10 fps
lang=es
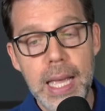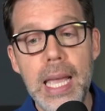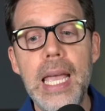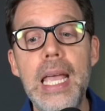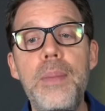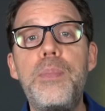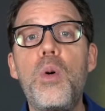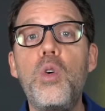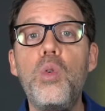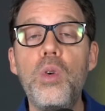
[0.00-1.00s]
Y
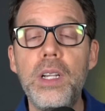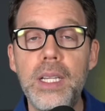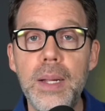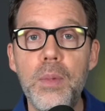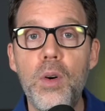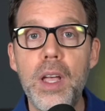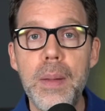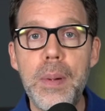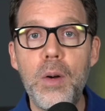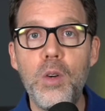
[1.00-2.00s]
por último, y
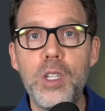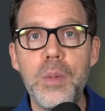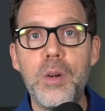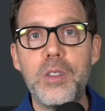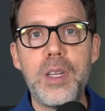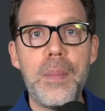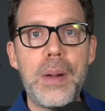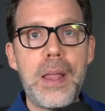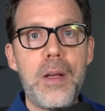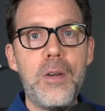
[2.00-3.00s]
por último, siempre
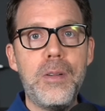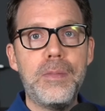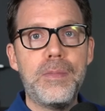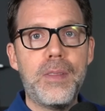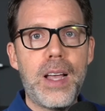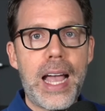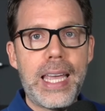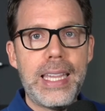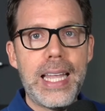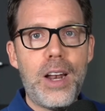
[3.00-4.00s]
digo, aquí
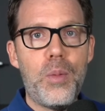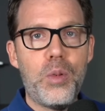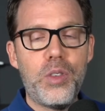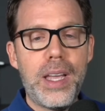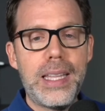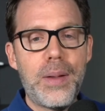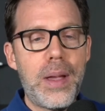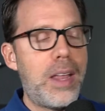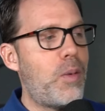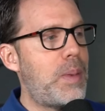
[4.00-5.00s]
está, lo puse esta vez
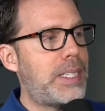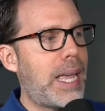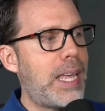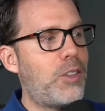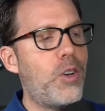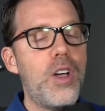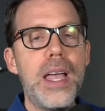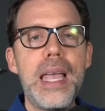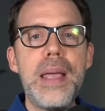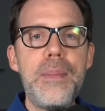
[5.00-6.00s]
en un mensajito,
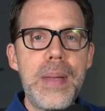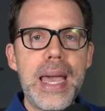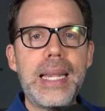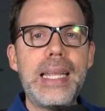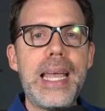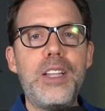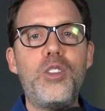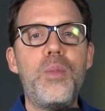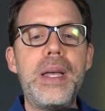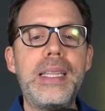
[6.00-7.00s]
invierte en tu
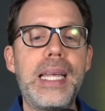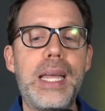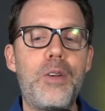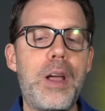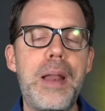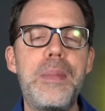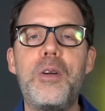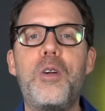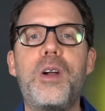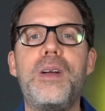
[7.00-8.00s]
mente, creo que es la
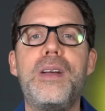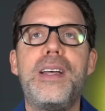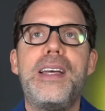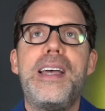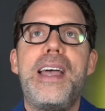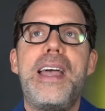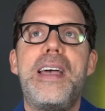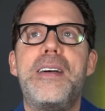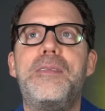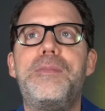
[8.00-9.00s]
mejor
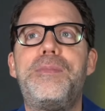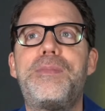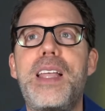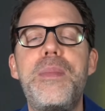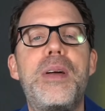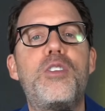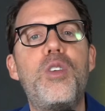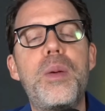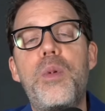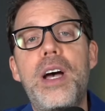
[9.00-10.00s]
eh, inversión
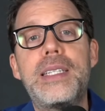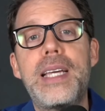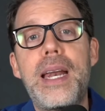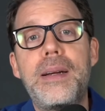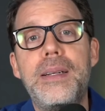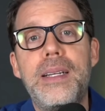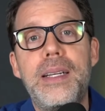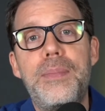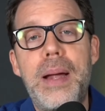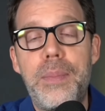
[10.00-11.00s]
que puedes hacer
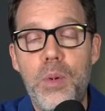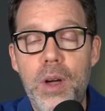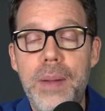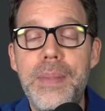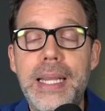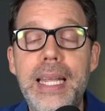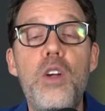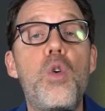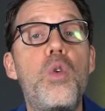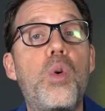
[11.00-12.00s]
para poder invertir
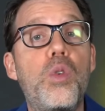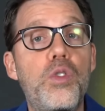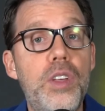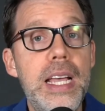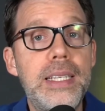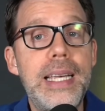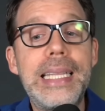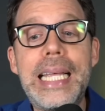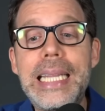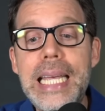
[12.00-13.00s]
con conciencia,
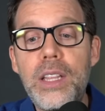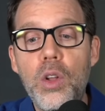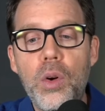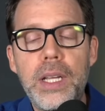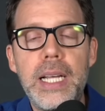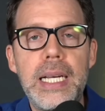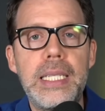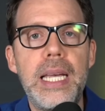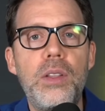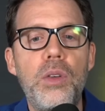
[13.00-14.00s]
entendiendo lo que estás
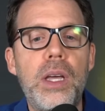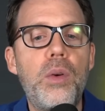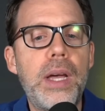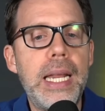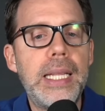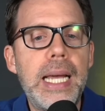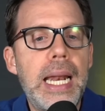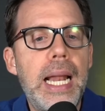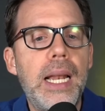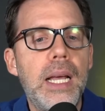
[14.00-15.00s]
haciendo y creo que en este
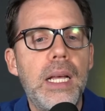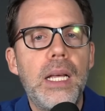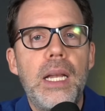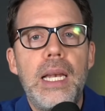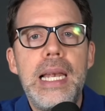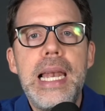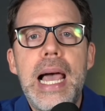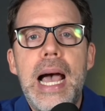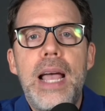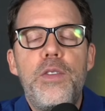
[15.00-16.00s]
canal
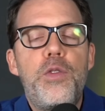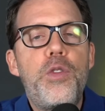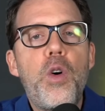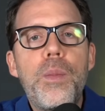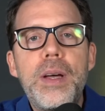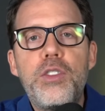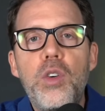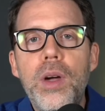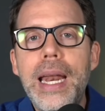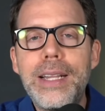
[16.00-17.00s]
la
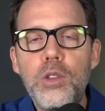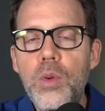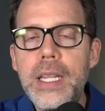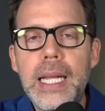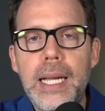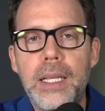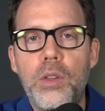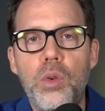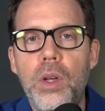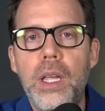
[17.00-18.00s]
información gratuita que te
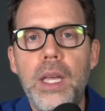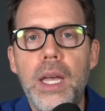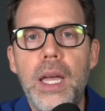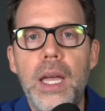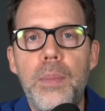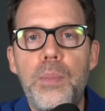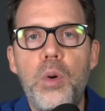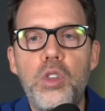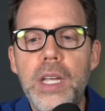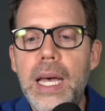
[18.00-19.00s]
estoy eh,
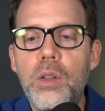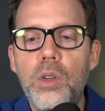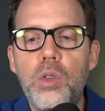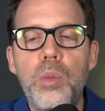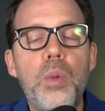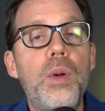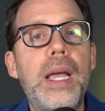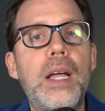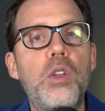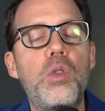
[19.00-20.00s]
posteando y estoy
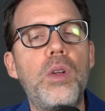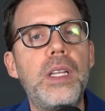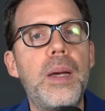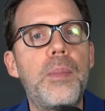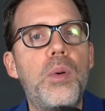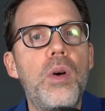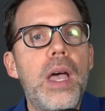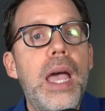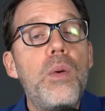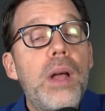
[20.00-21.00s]
publicando todo el tiempo
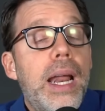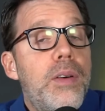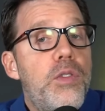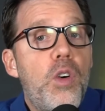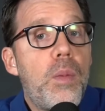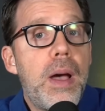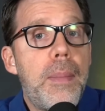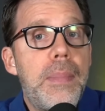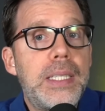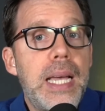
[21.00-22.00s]
es una gran forma de
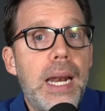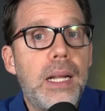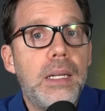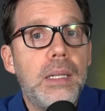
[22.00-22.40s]
pesar.